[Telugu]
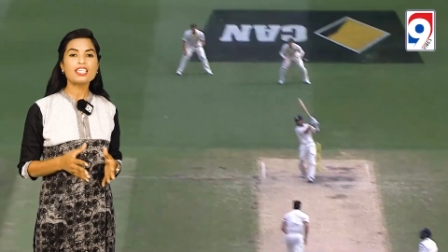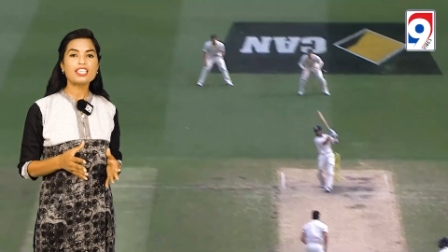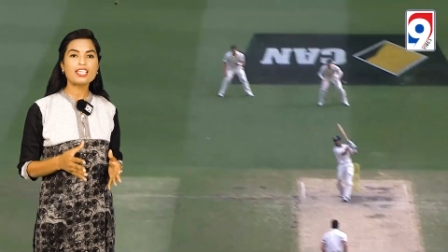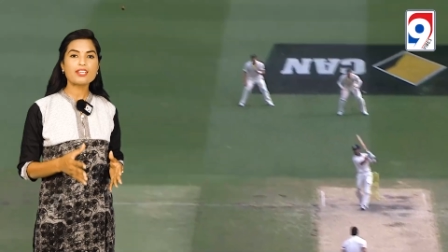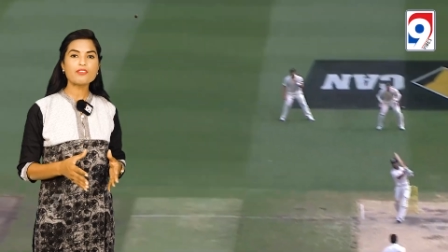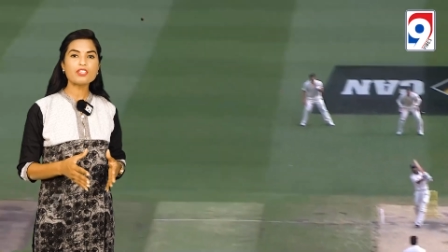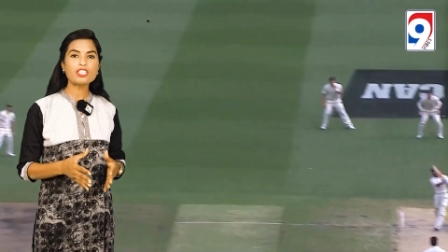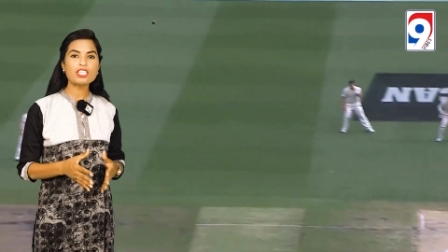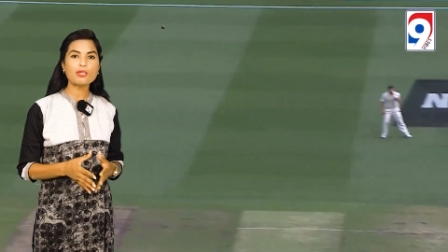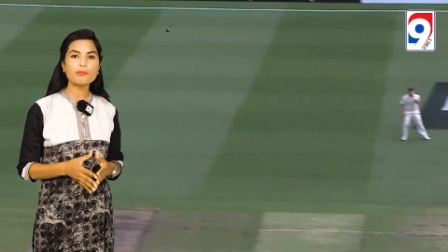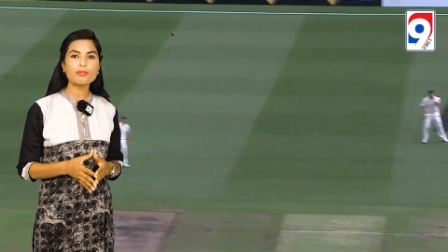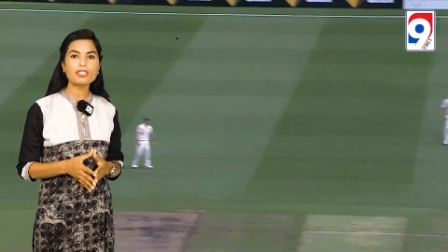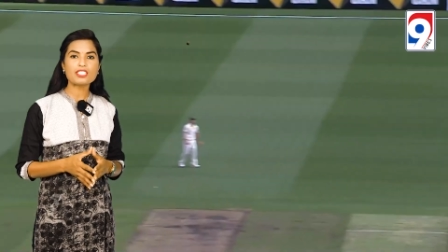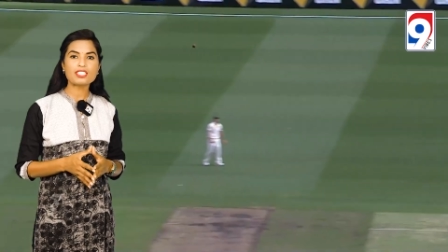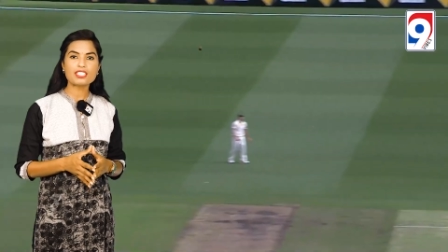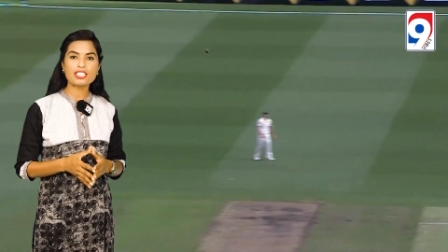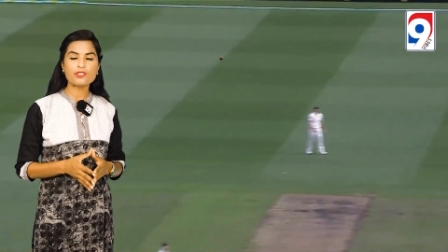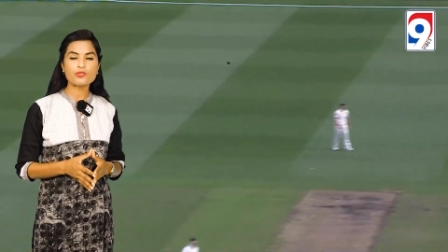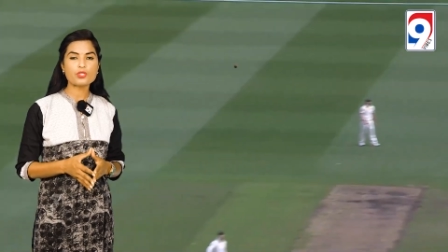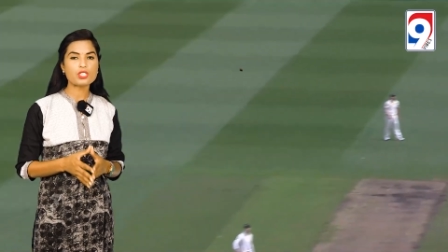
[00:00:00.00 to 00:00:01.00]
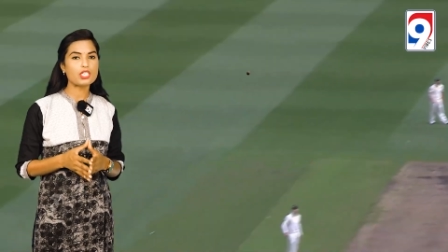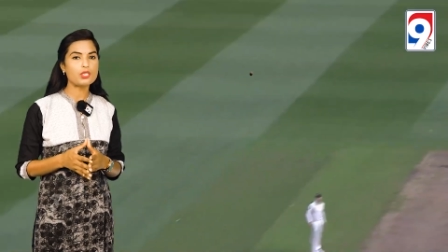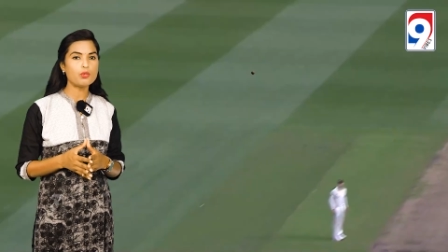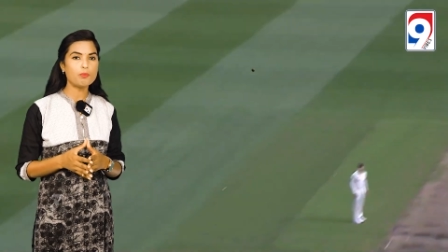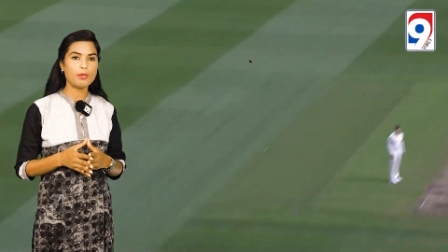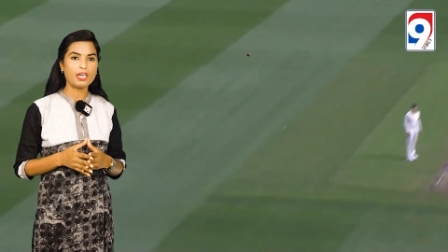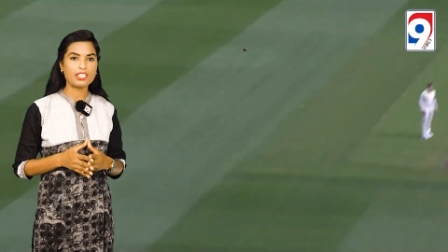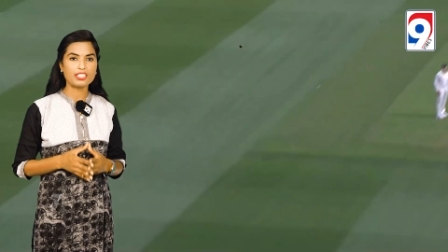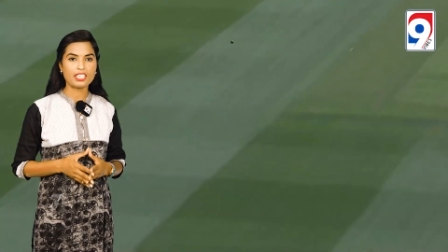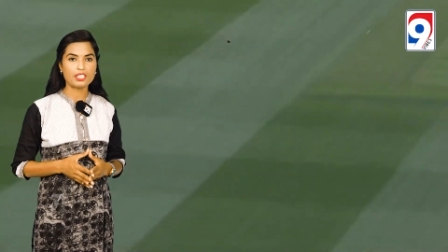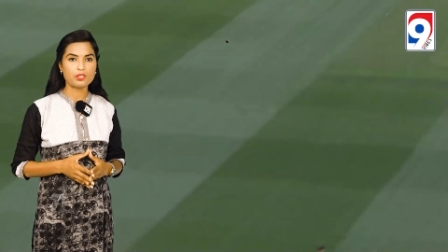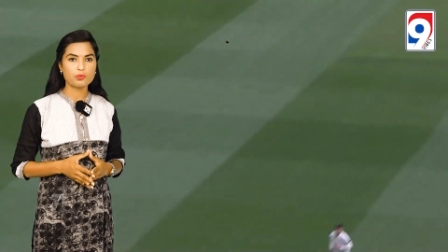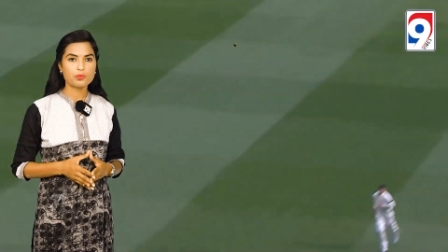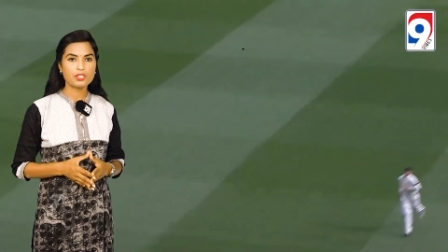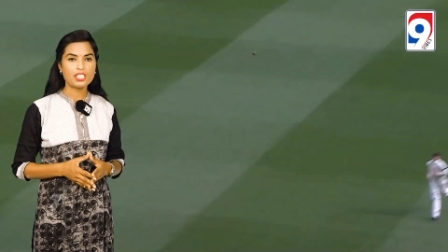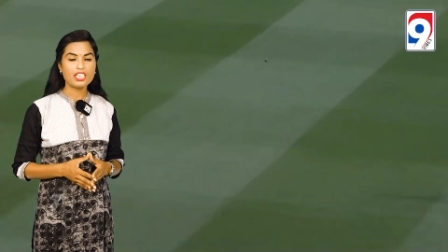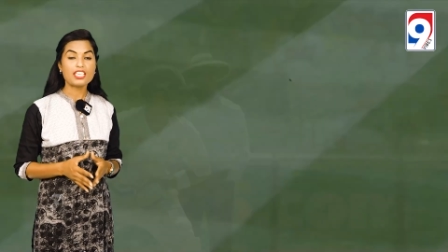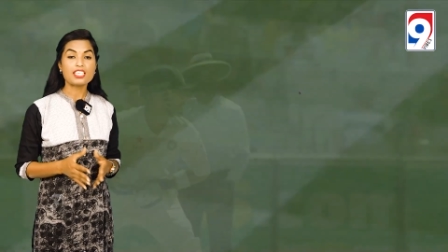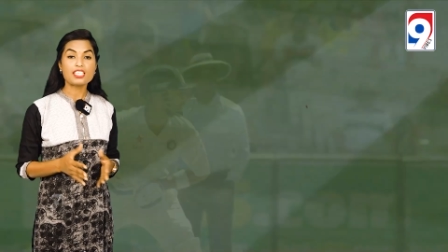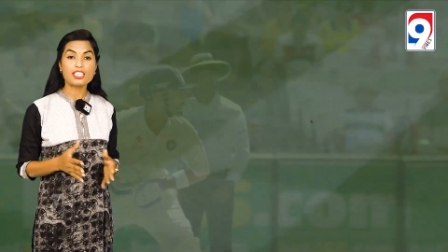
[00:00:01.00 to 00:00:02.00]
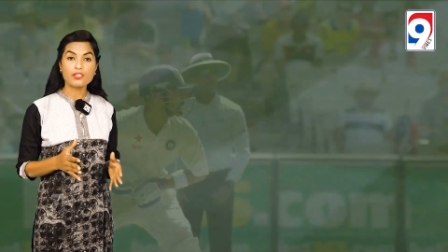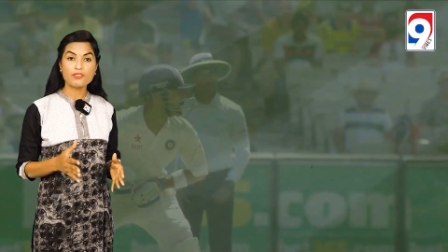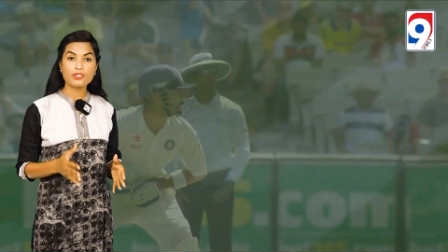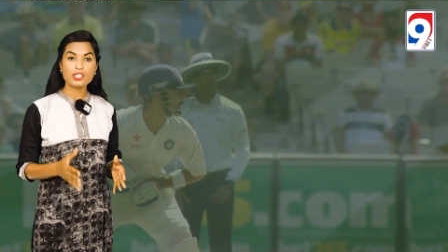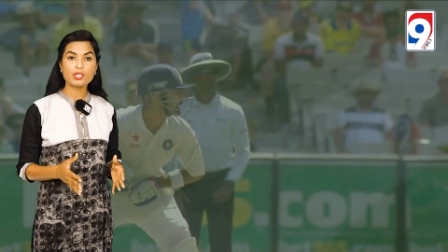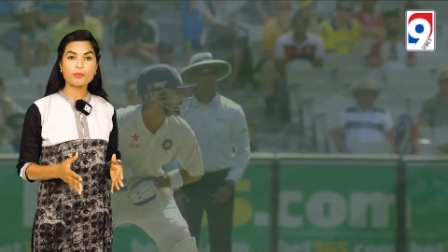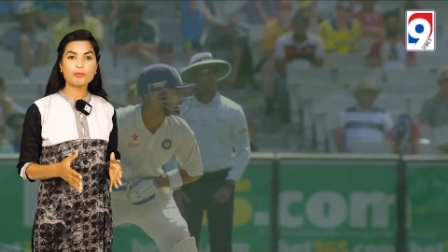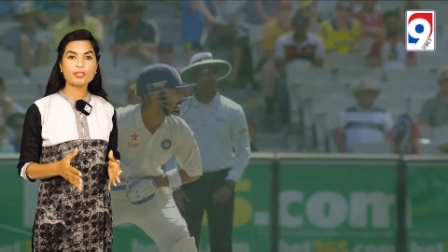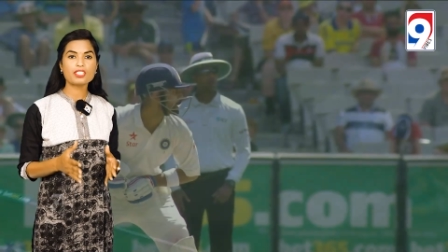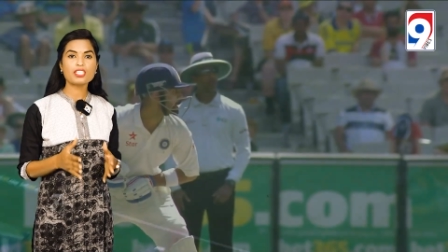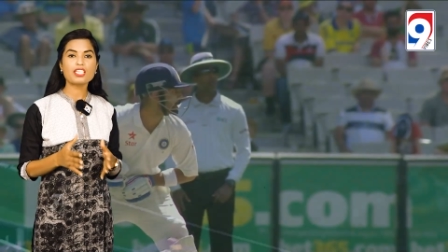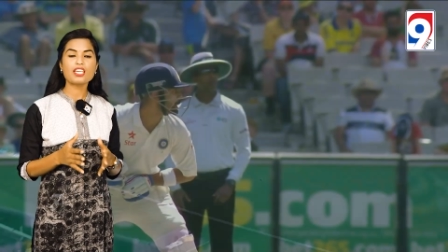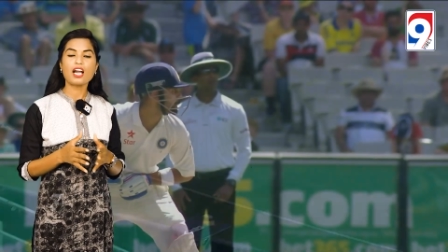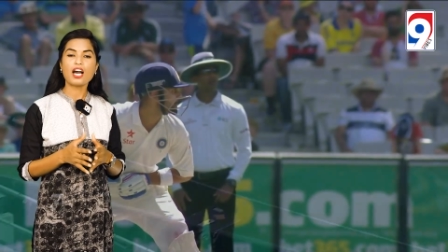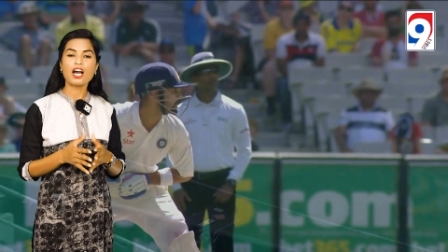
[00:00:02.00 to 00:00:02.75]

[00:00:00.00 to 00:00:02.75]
ఇరవై ఎనిమిది సెంచరీలు బాదాడు ఇరవై ఎనిమిది